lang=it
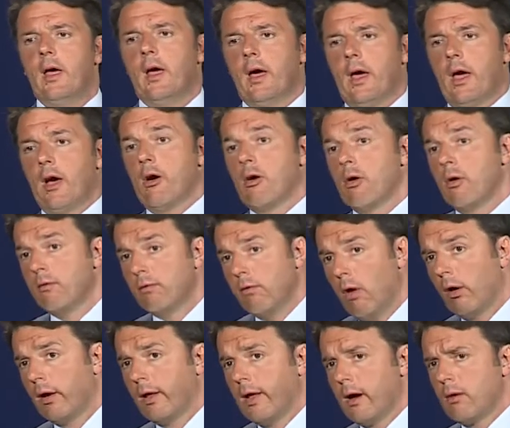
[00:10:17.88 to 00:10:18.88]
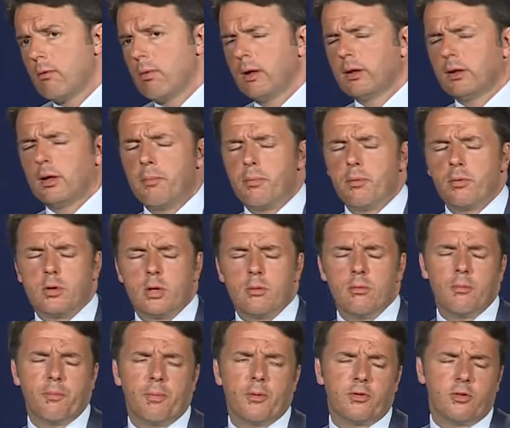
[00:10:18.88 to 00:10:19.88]
che coinvolga quante più
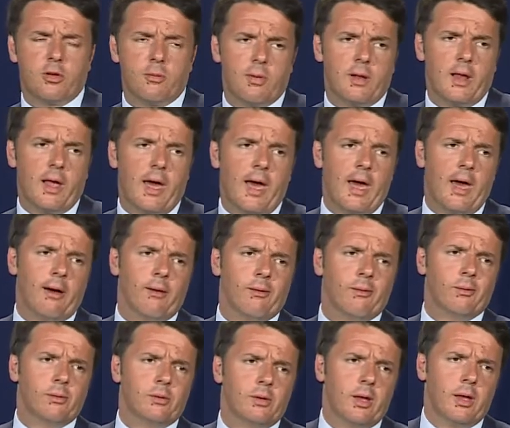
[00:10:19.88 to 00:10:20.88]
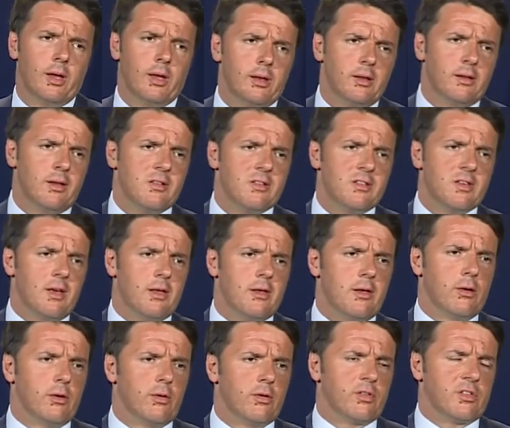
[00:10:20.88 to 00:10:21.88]
tribù possibile è un
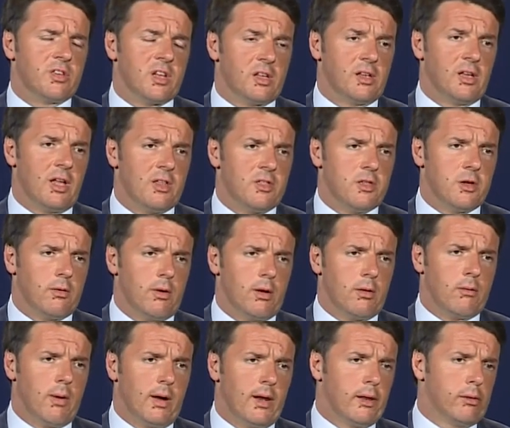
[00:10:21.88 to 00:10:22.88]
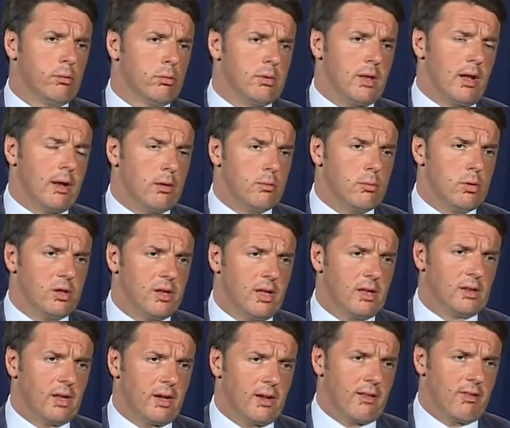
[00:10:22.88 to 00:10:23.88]
disegno strategico al quale tutta la comunità
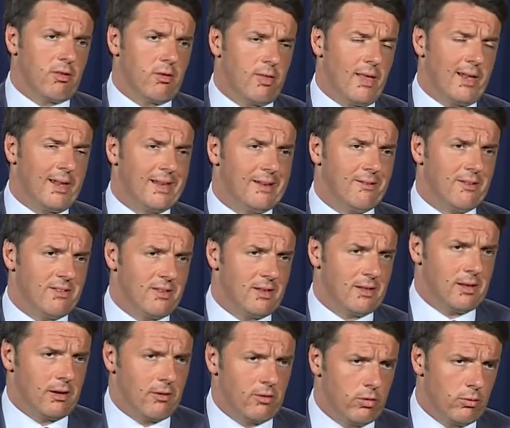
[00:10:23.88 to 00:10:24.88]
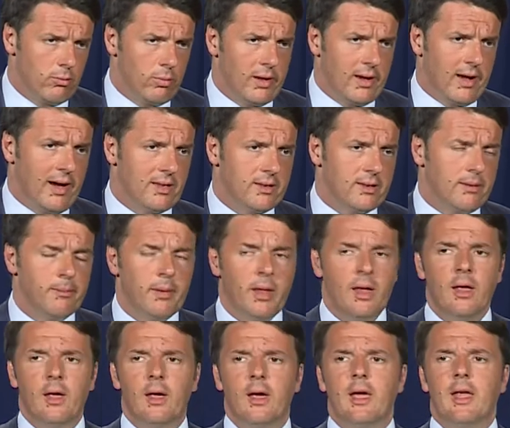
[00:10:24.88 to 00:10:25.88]
internazionale deve sentirsi obbligata.
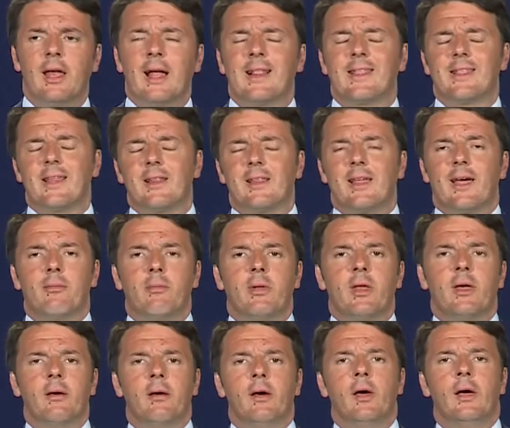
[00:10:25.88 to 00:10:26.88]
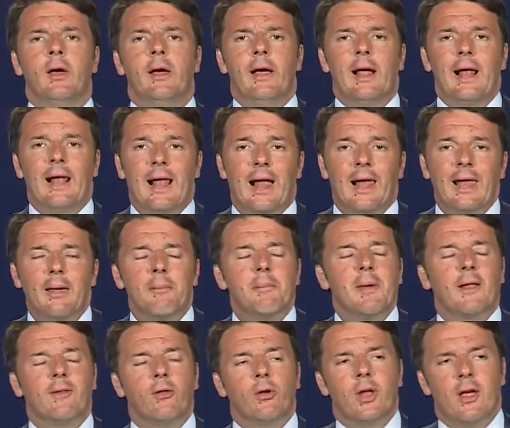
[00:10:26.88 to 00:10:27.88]
In altri termini, la
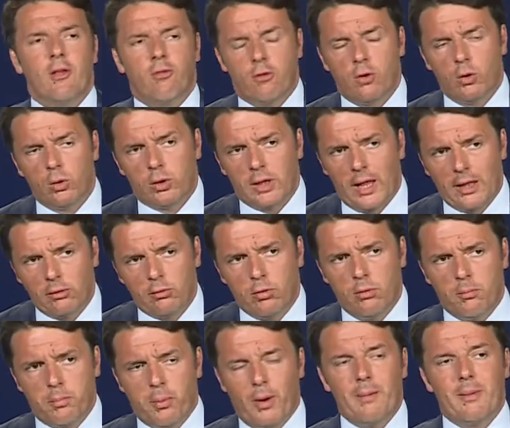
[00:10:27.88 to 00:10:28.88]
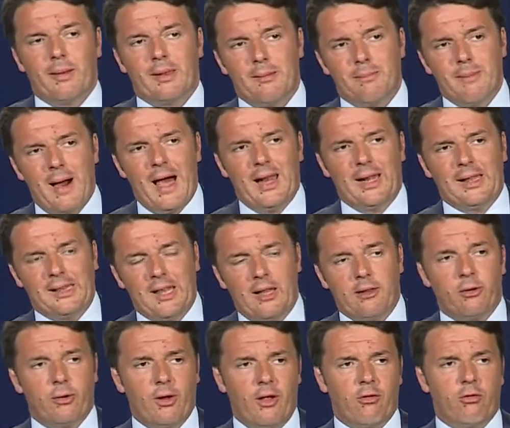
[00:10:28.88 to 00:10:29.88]
Libia non è soltanto un problema di Malta,
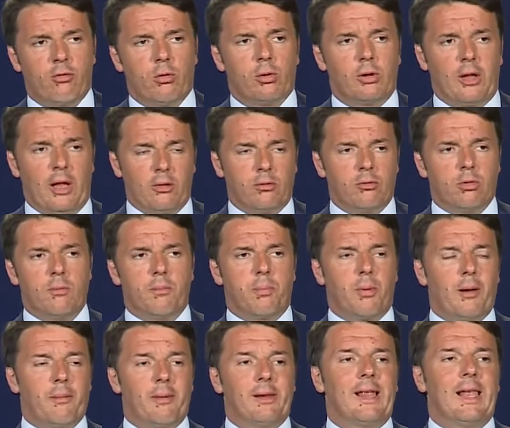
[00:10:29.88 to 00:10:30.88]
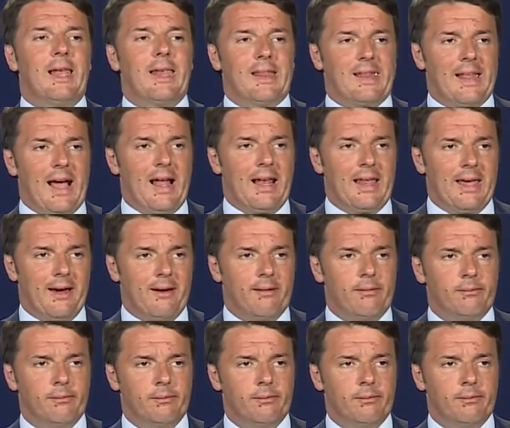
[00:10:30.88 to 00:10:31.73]
non è soltanto un problema dell'Italia,